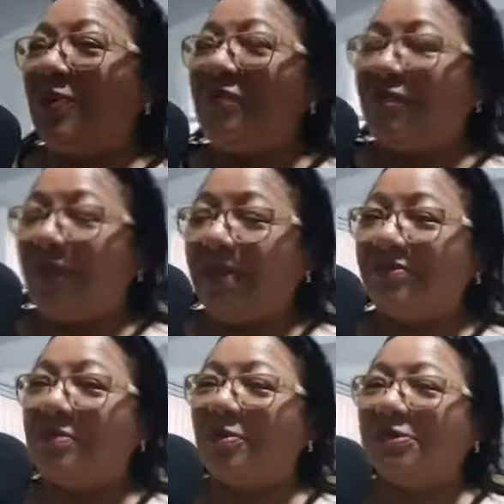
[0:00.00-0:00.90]

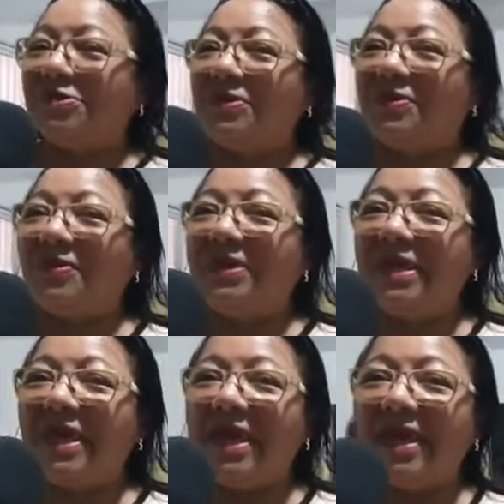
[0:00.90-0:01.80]
evento em Mossoró,
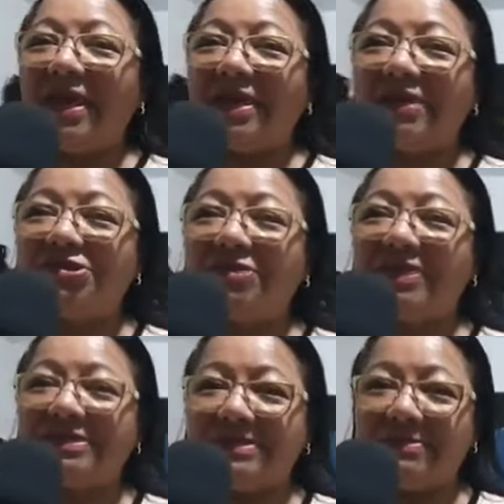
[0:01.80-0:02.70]
que é a questão
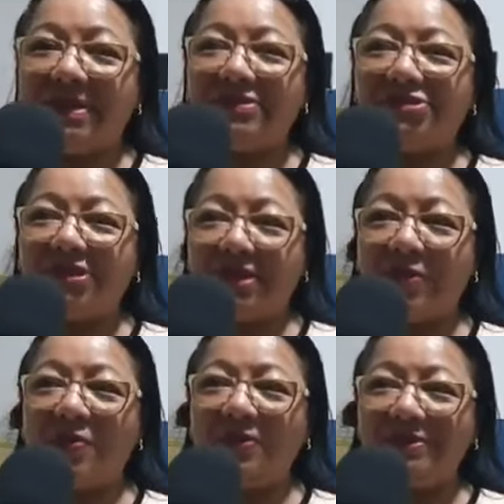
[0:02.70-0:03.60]
da semente
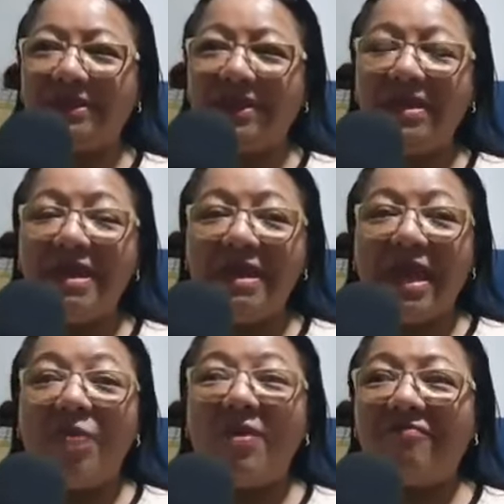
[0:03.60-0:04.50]
crioula, né?
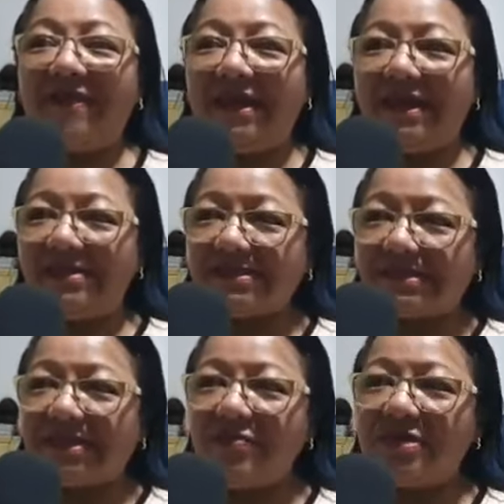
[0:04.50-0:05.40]
É uma
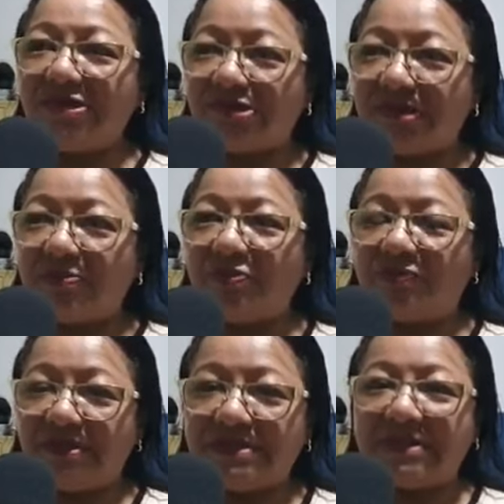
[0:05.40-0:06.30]
avaliação que estamos
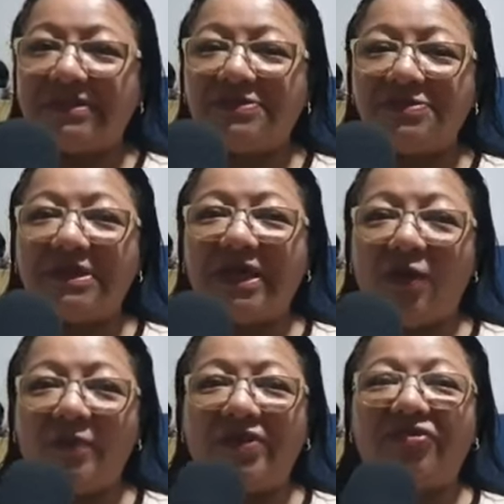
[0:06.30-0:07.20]
fazendo, que
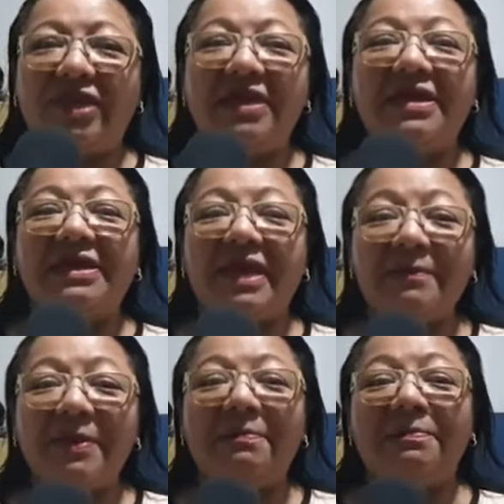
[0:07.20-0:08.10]
realmente é, e
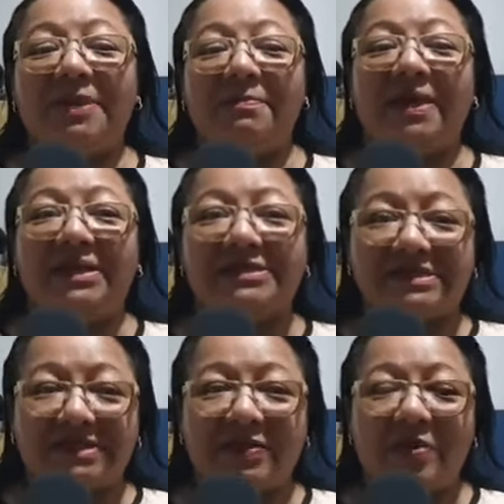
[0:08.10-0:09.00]
é para
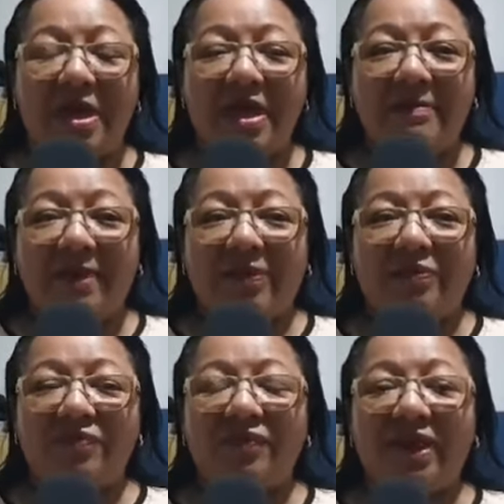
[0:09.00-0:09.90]
preparação para
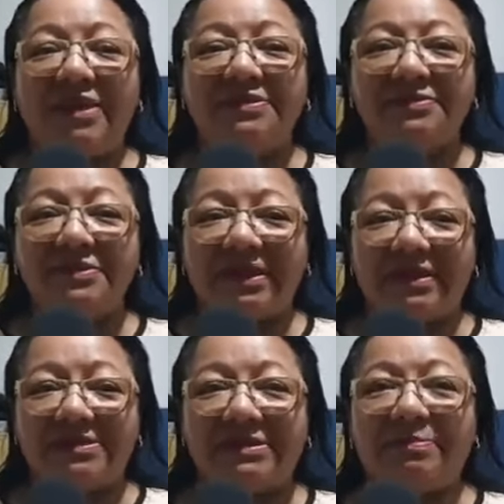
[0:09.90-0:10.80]
o inverno
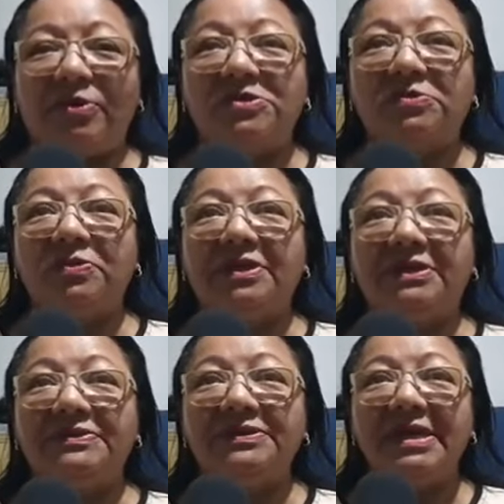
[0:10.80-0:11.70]
desse próximo
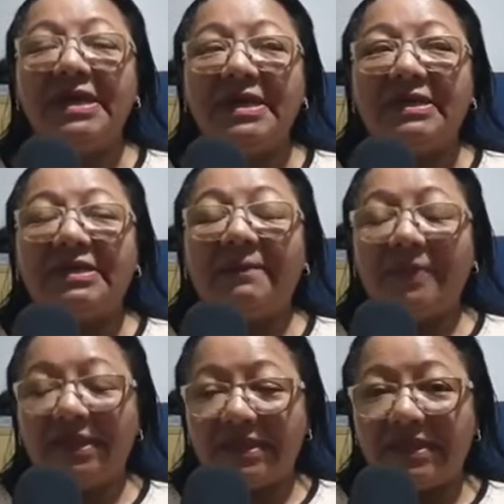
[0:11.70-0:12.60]
ano.
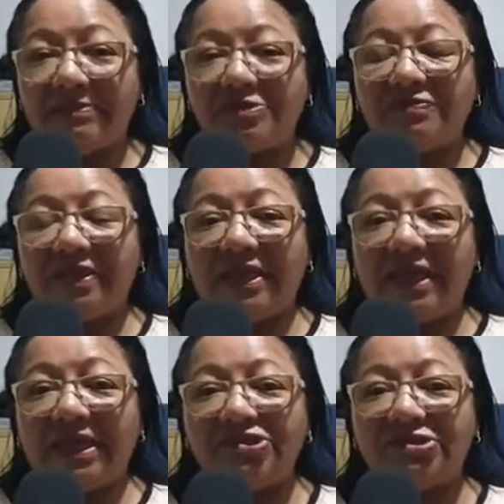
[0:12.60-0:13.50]
Também estamos vendo a
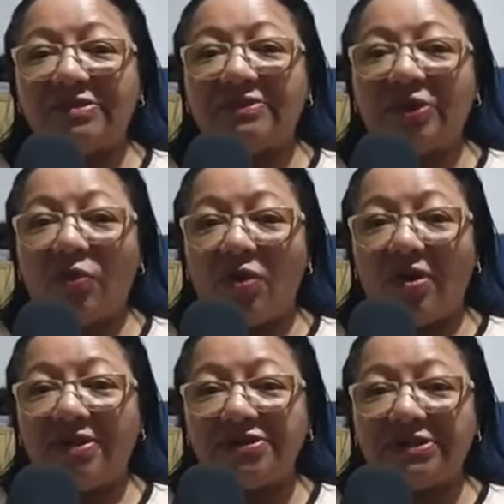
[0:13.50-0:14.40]
questão de
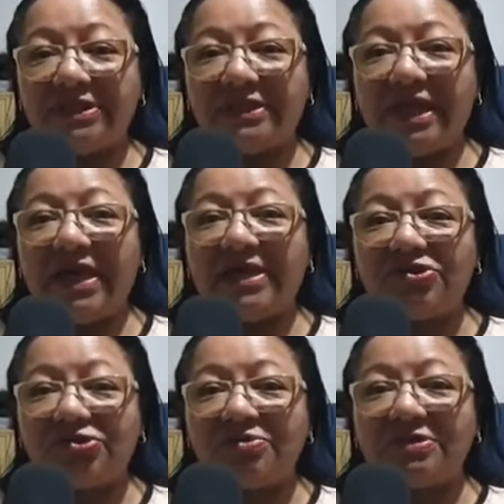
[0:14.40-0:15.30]
corte de
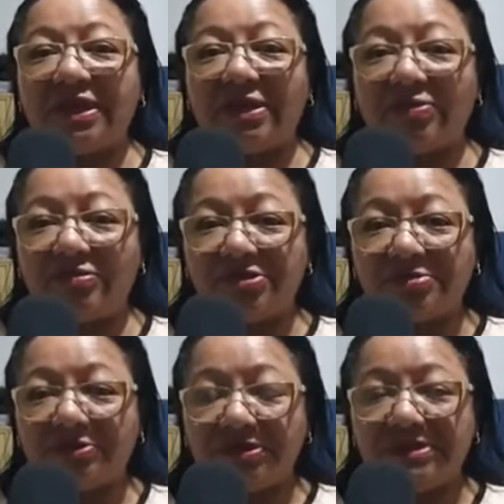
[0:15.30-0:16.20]
terra junto a
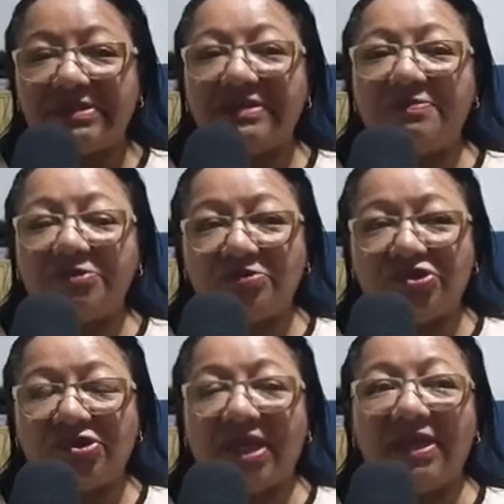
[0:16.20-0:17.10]
alguns municípios do
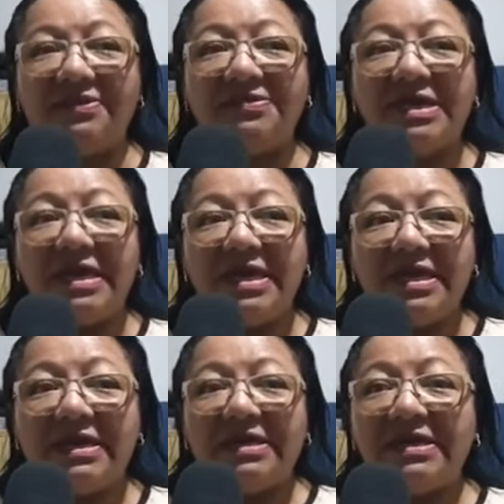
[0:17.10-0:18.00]
estado.
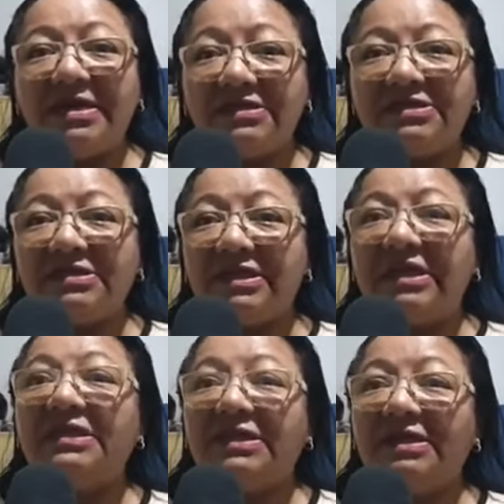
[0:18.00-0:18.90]
E assim,
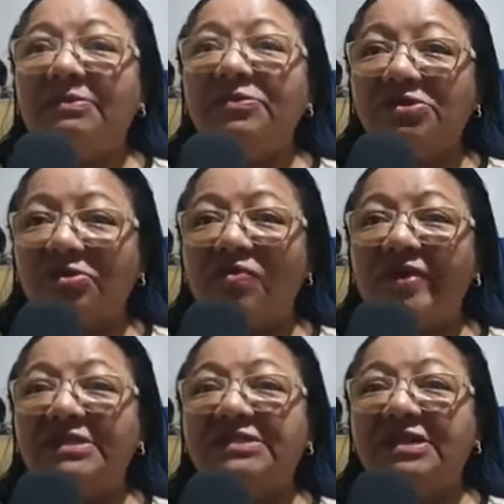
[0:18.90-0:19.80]
e estamos
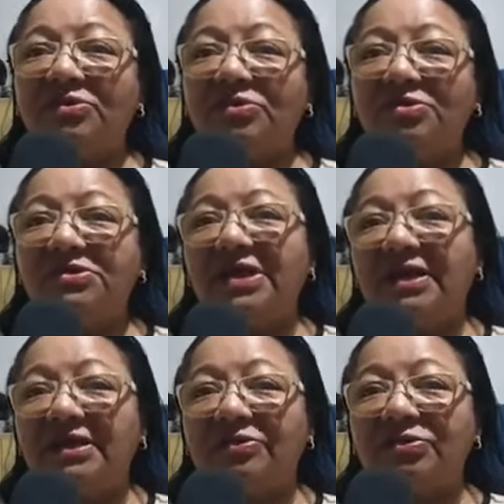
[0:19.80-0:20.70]
conversando com os
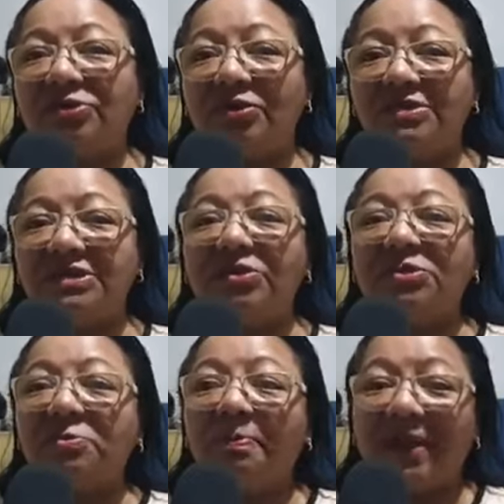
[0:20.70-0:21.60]
agricultores que
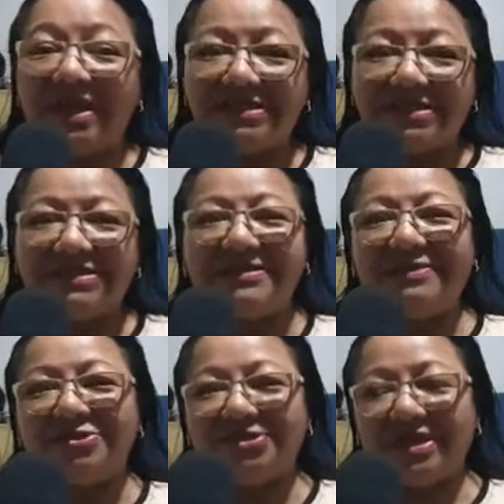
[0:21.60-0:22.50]
nós
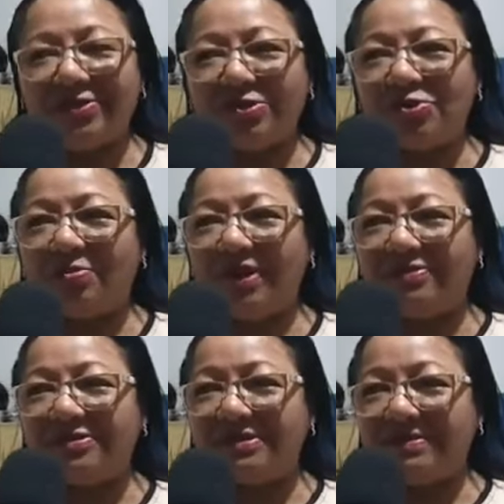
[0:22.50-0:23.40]
precisamos ter nosso
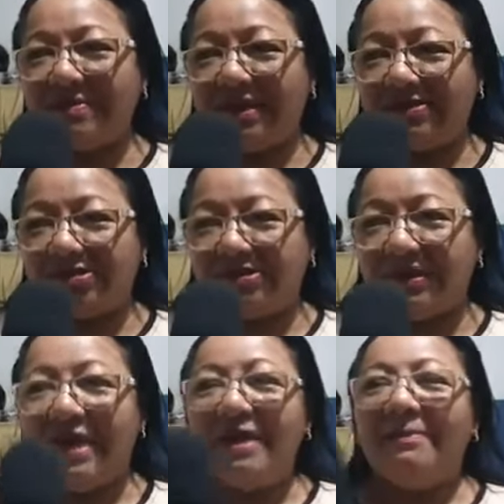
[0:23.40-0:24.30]
banco de semente,
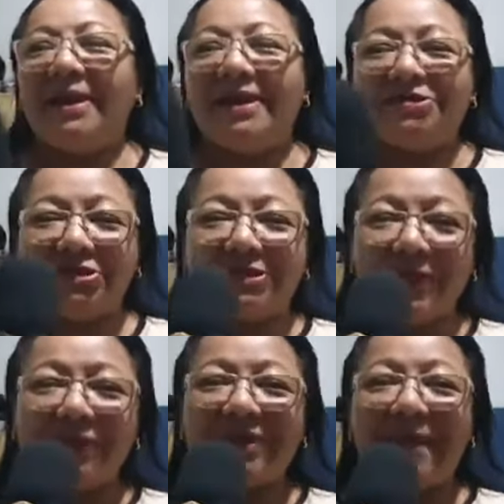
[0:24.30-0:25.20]
para a gente
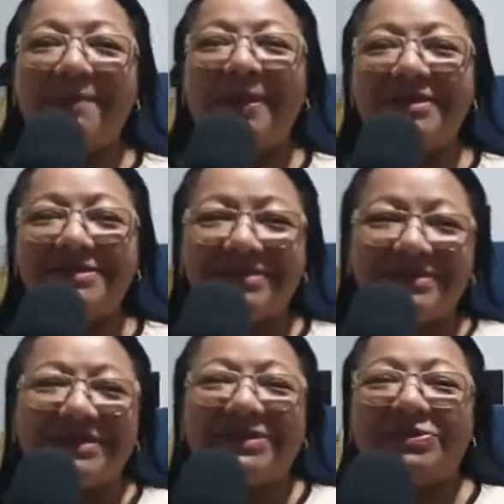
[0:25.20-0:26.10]
não estar tá
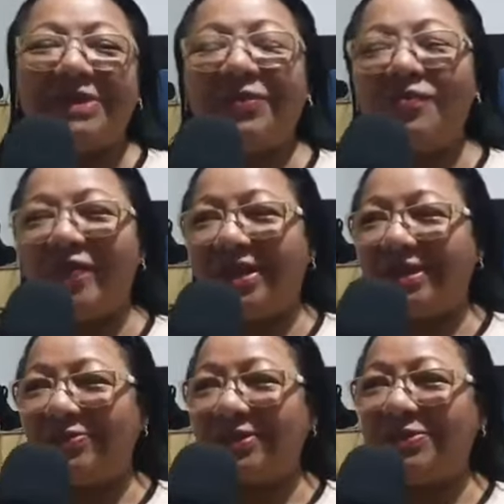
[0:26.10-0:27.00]
precisando da
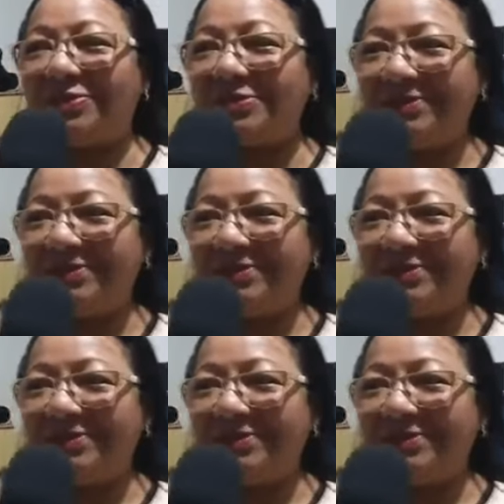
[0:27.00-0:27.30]
governadora todo o